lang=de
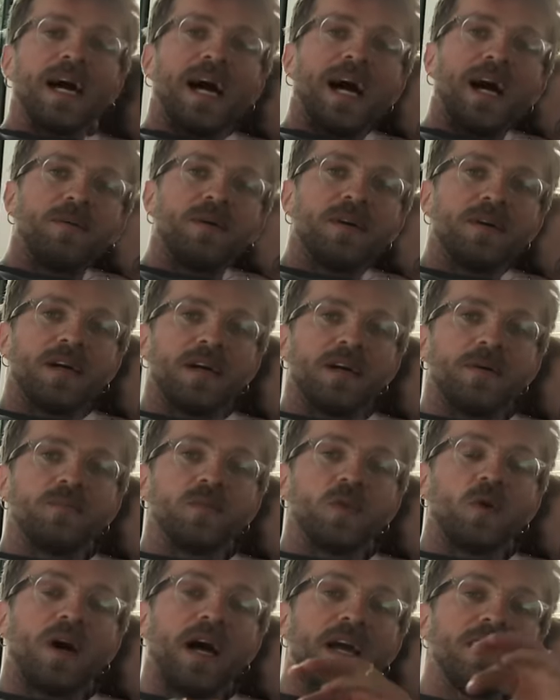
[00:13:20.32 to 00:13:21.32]
Aber
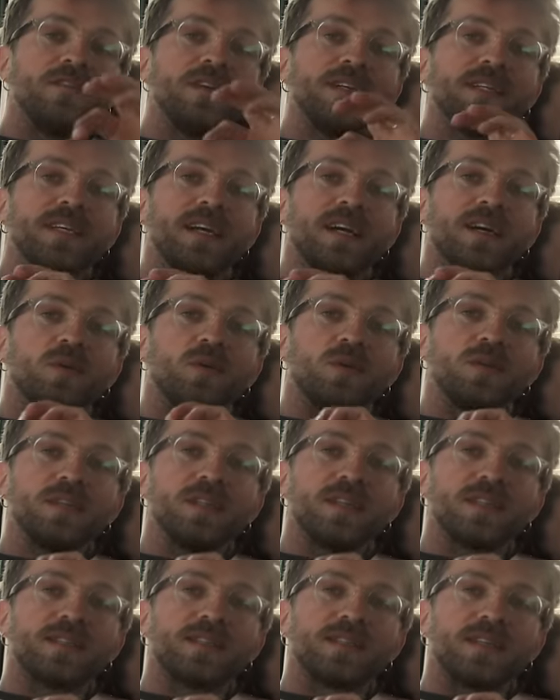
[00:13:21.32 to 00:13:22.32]
ähm, noch ein wichtiger
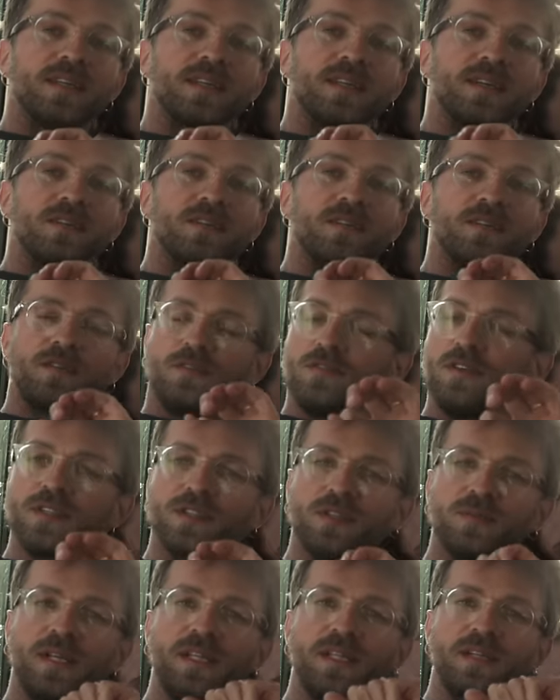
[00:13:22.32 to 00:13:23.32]
Grund jetzt äh,
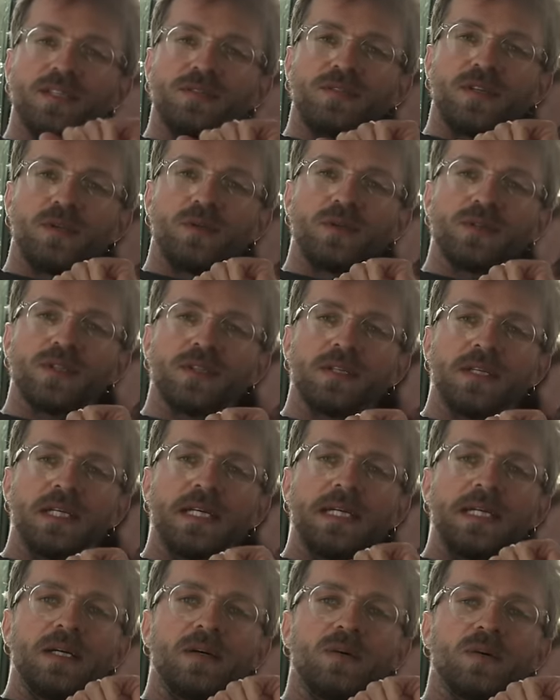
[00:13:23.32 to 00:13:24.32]
fast zum Ende des Videos.
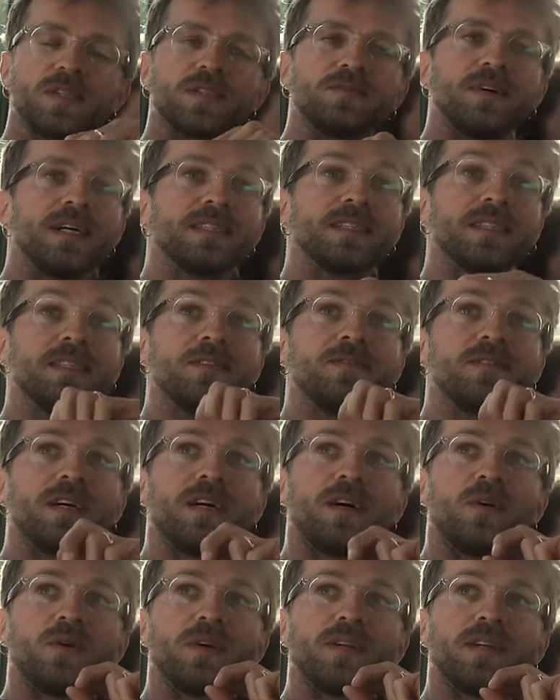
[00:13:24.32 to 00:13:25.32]
Und zwar sind
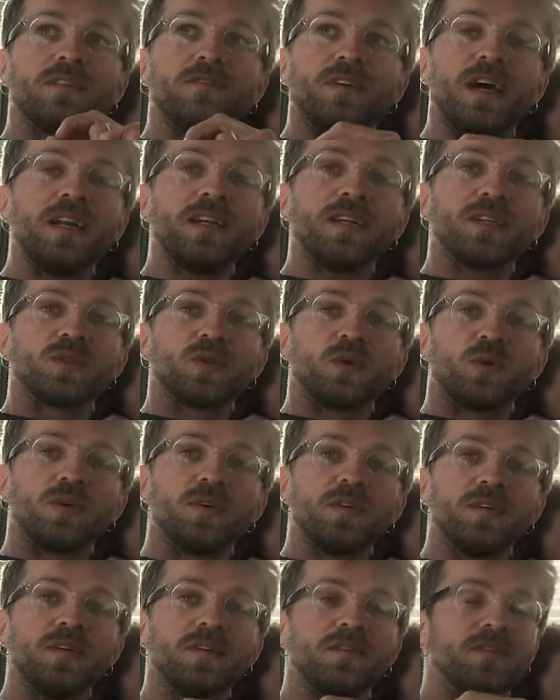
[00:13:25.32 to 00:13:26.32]
wir auch in den Van
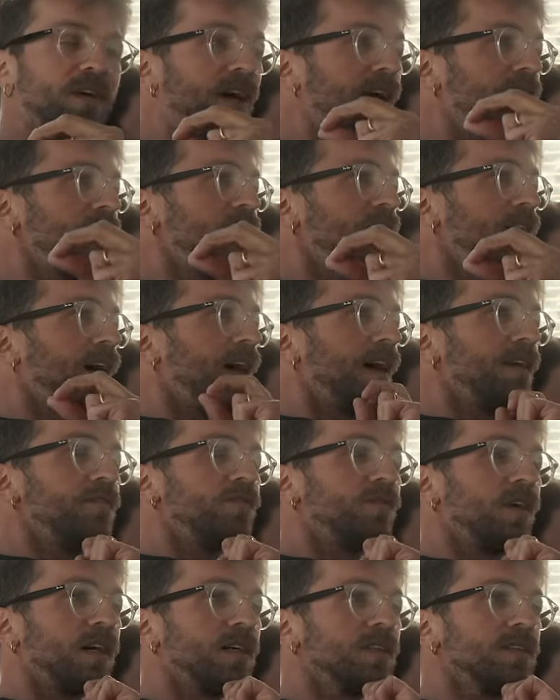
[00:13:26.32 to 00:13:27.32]
gezogen, weil wir
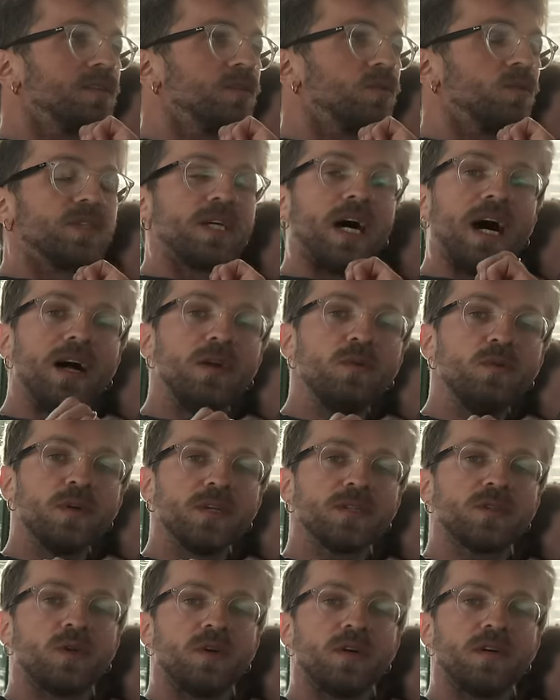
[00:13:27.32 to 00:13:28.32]
anfangs total
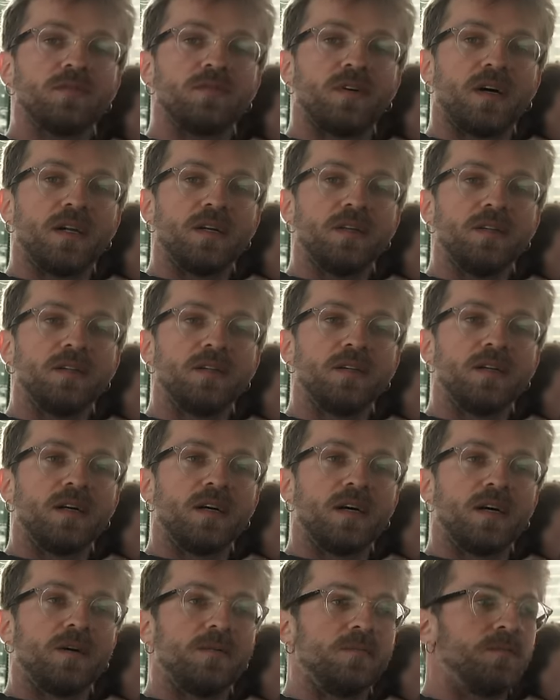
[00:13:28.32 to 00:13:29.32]
überzeugt waren,
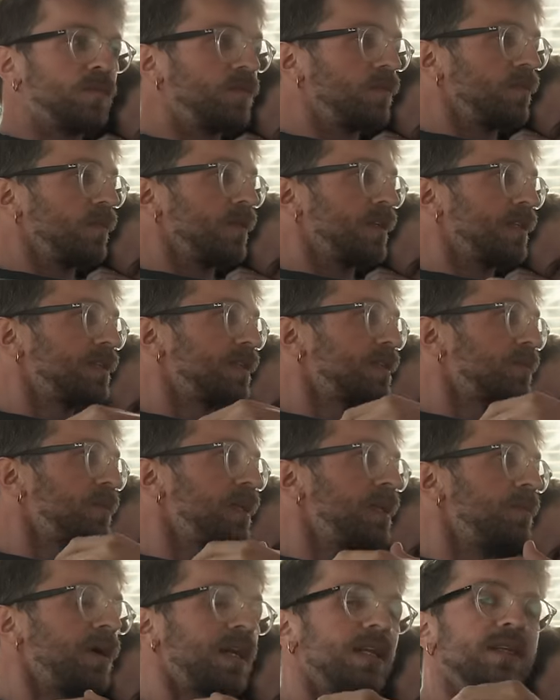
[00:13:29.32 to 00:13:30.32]
ähm, dieses
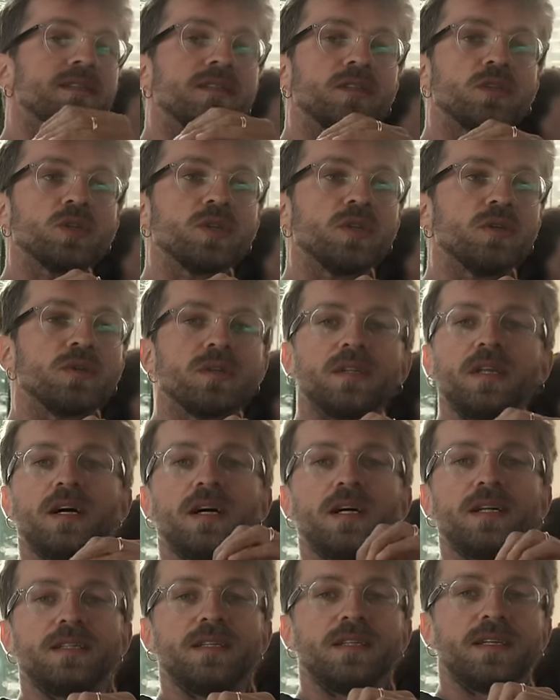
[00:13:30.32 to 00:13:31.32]
minimalistische und
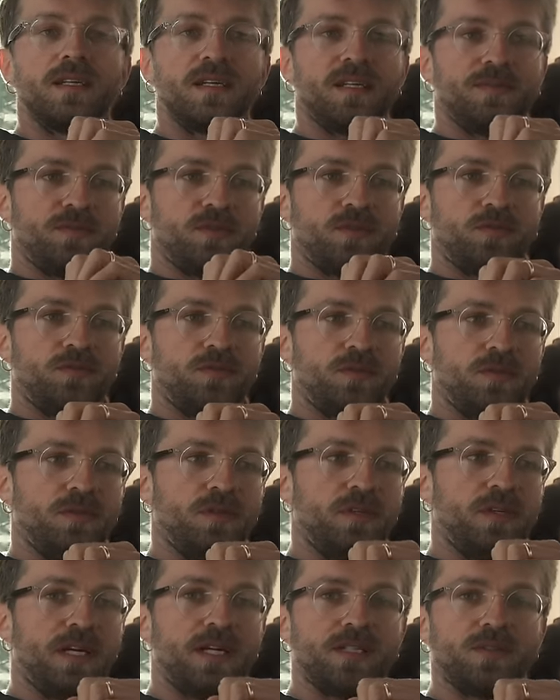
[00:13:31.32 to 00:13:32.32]
nachhaltige Leben zu führen.
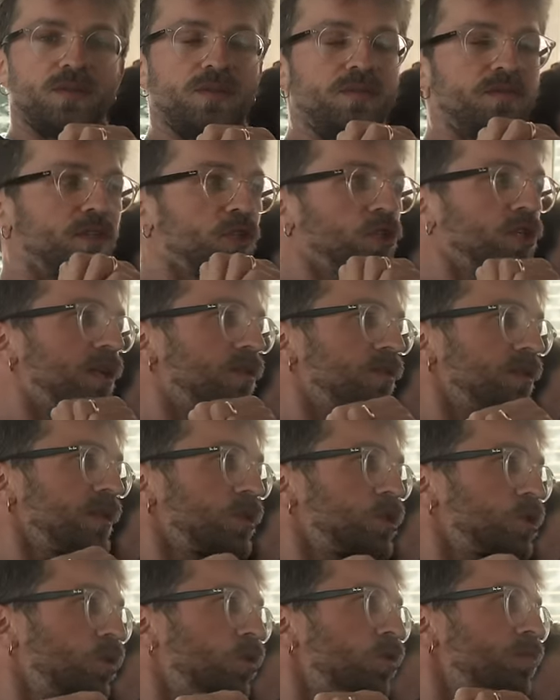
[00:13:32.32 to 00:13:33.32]
Also wir stellen
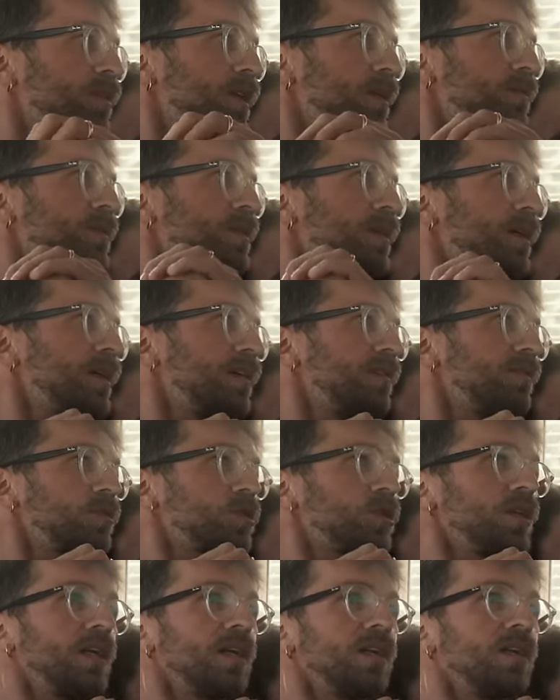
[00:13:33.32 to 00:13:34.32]
unseren Strom selbst her, wir
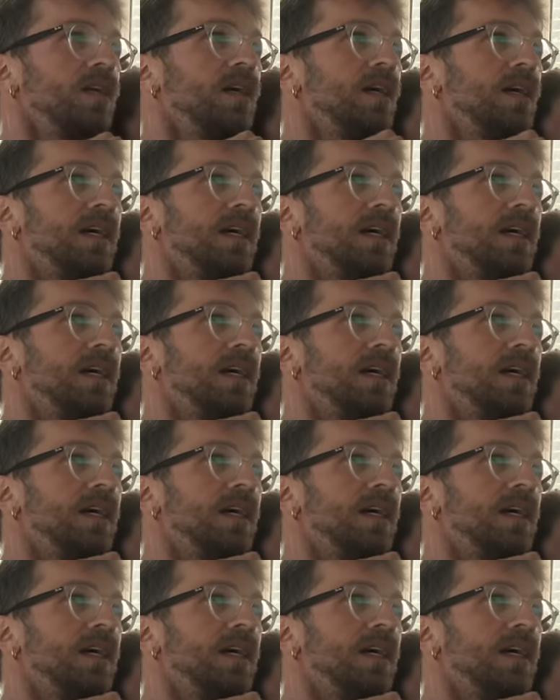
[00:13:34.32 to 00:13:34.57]
stellen...